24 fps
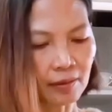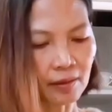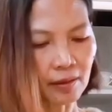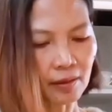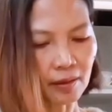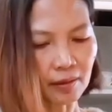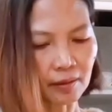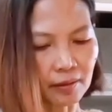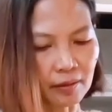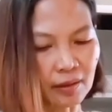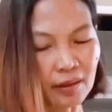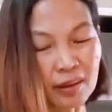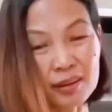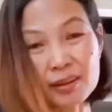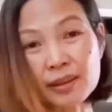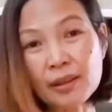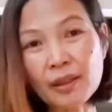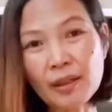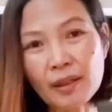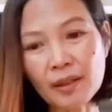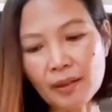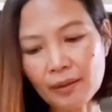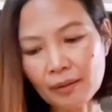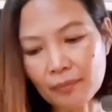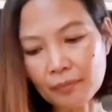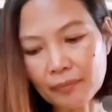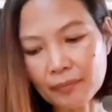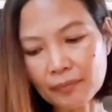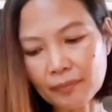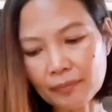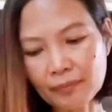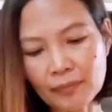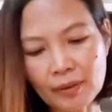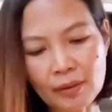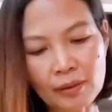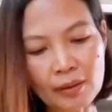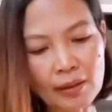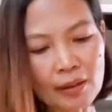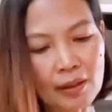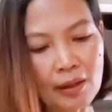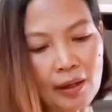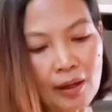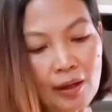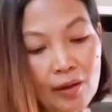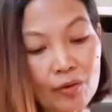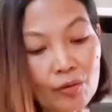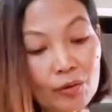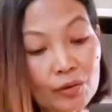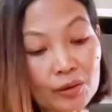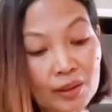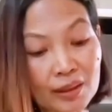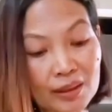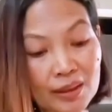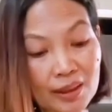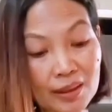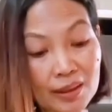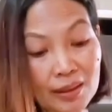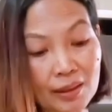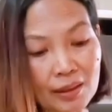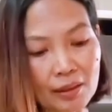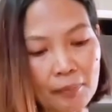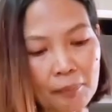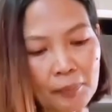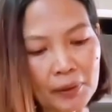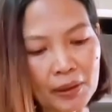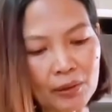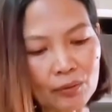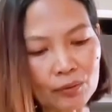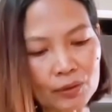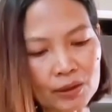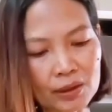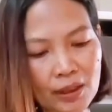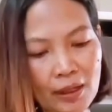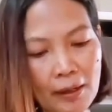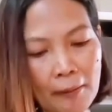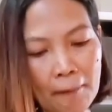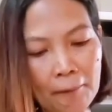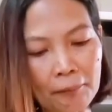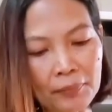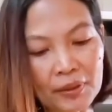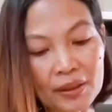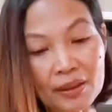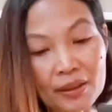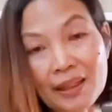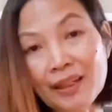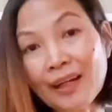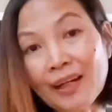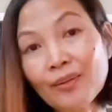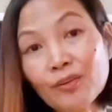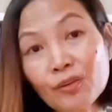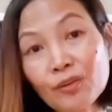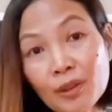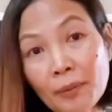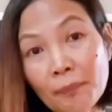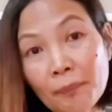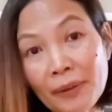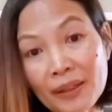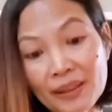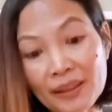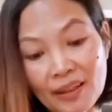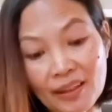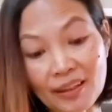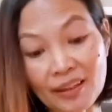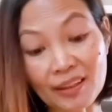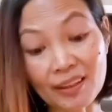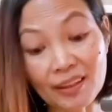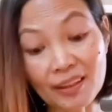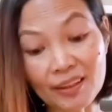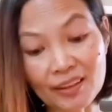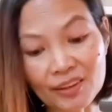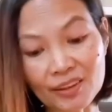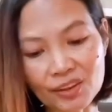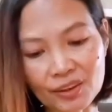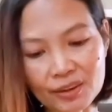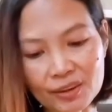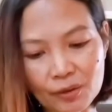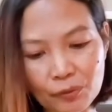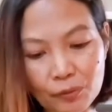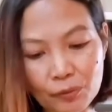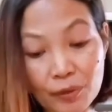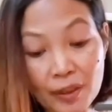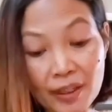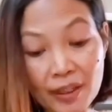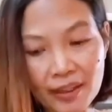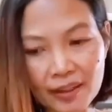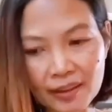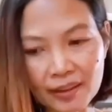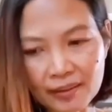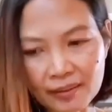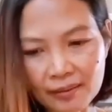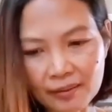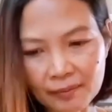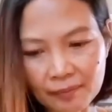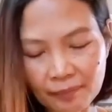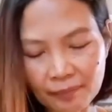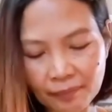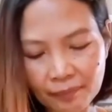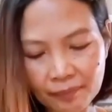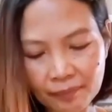Yan. Kasi, ako, nasasarapan ako sa hampi ni Lado na pag nakalagay siya sa udon.